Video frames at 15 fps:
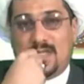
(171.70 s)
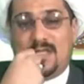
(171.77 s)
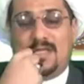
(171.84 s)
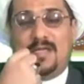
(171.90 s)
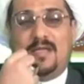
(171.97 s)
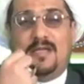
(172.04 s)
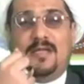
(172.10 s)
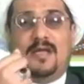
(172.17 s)

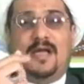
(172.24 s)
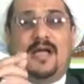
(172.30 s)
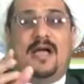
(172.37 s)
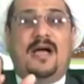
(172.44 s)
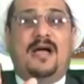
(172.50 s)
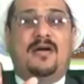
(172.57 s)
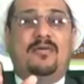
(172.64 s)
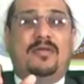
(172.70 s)
وليد
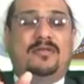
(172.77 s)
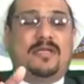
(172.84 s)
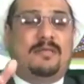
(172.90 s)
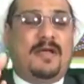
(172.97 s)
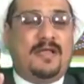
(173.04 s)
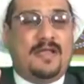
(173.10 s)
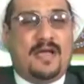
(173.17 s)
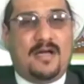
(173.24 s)
هؤلاء
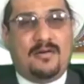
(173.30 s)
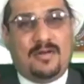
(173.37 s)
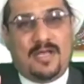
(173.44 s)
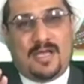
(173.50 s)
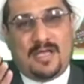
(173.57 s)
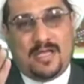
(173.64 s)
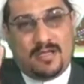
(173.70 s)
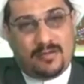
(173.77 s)
طبعا
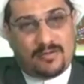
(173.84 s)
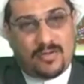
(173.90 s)
هؤلاء